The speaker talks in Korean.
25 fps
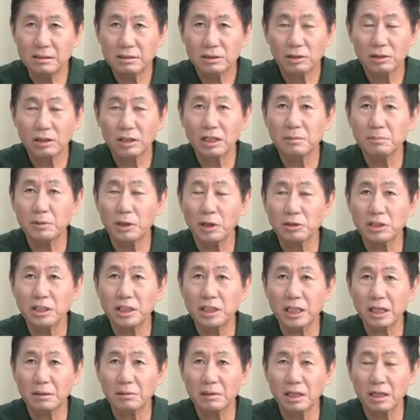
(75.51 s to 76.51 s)
전에는 병실
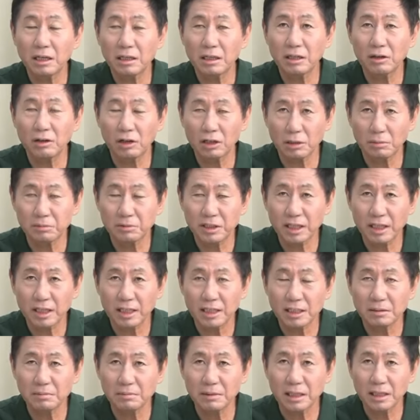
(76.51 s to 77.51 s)
잡기가 그렇게 어렵지
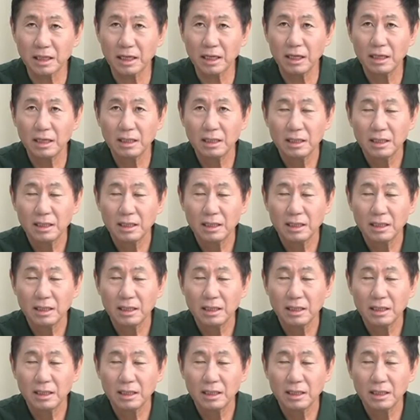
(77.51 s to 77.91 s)
않았습니까?